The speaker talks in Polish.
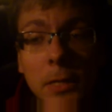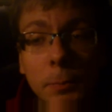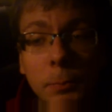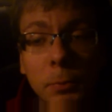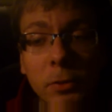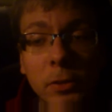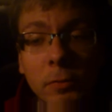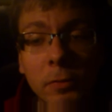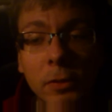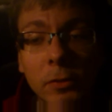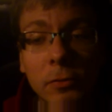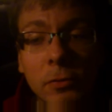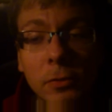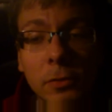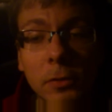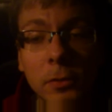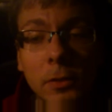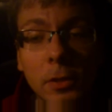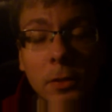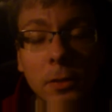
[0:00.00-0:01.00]
ponieważ
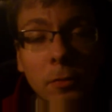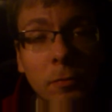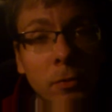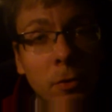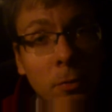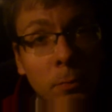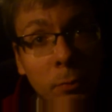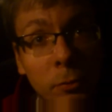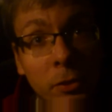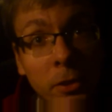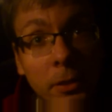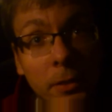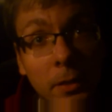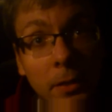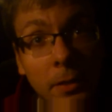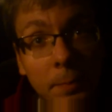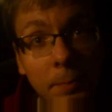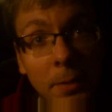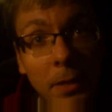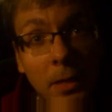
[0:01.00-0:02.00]
ten nowy komputer
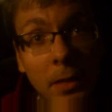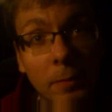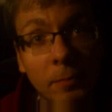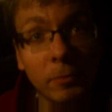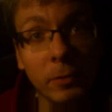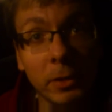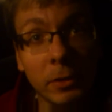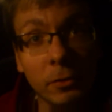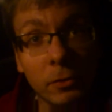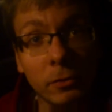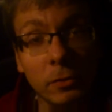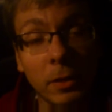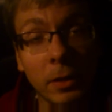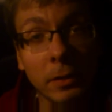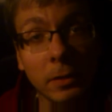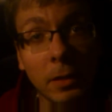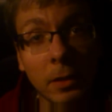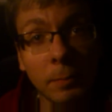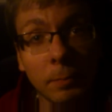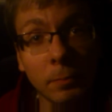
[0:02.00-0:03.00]
nie ma wejścia
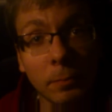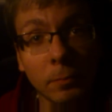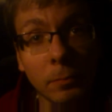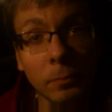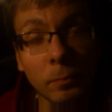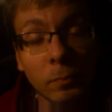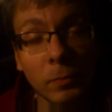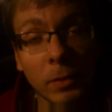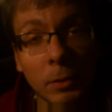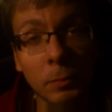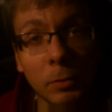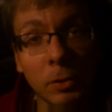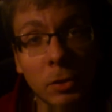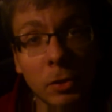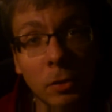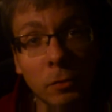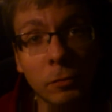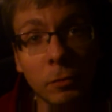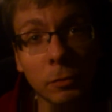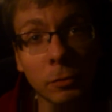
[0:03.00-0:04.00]
na
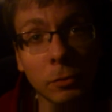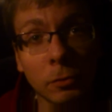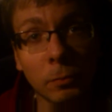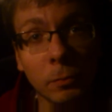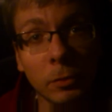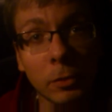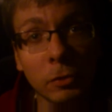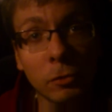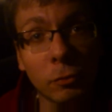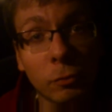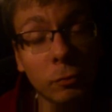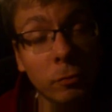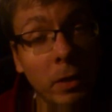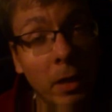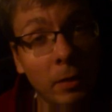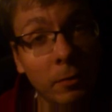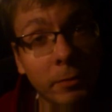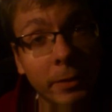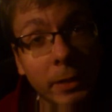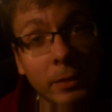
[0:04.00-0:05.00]
mikrofon od moich
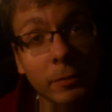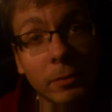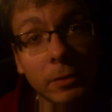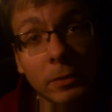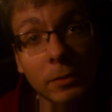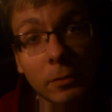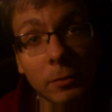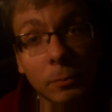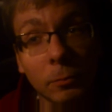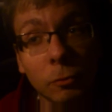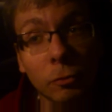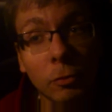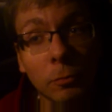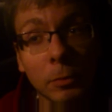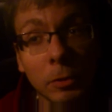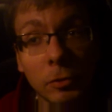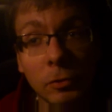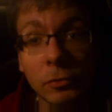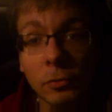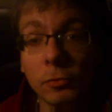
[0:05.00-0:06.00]
słuchawek, więc muszę
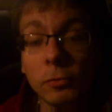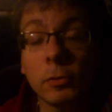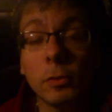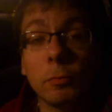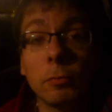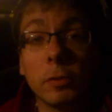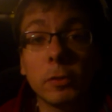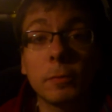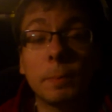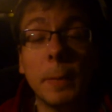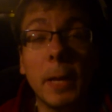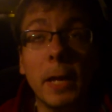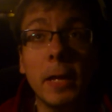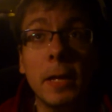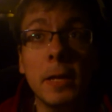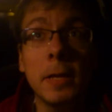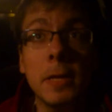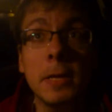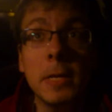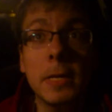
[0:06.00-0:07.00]
mieć coś na USB.
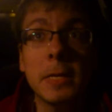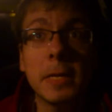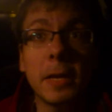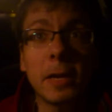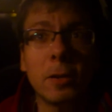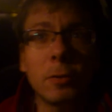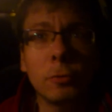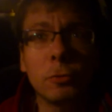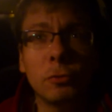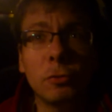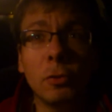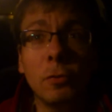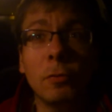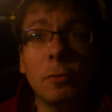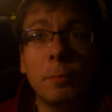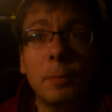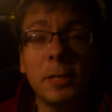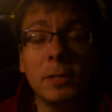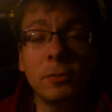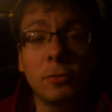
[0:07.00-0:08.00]

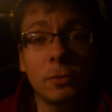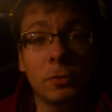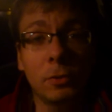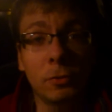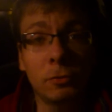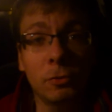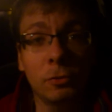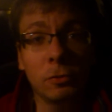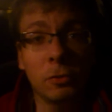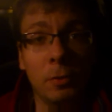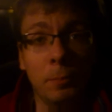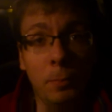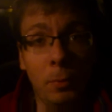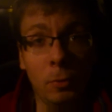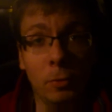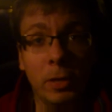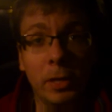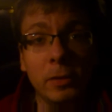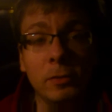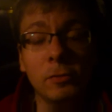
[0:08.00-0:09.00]
Jakościowo będzie troszeczkę
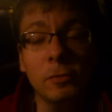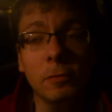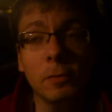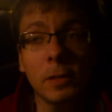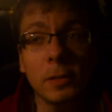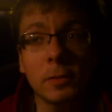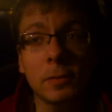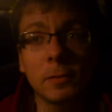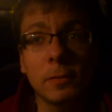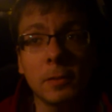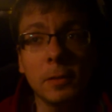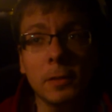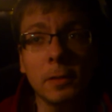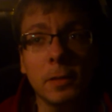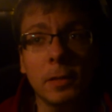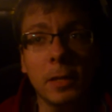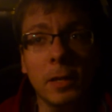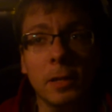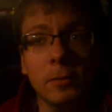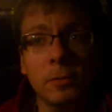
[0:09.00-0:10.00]
boleć, więc e,
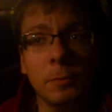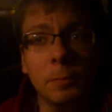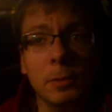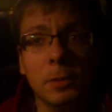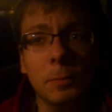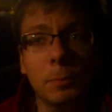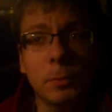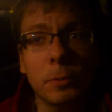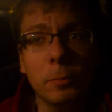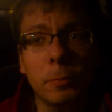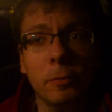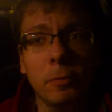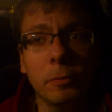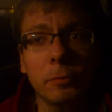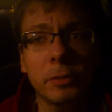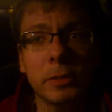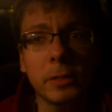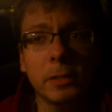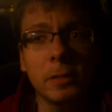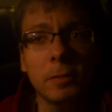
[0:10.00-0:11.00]
na razie będę
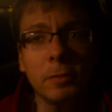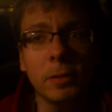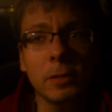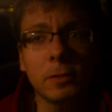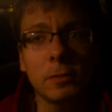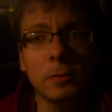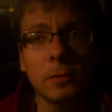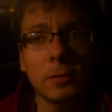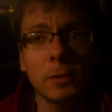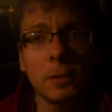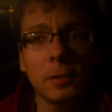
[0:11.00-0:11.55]
próbował nagrywać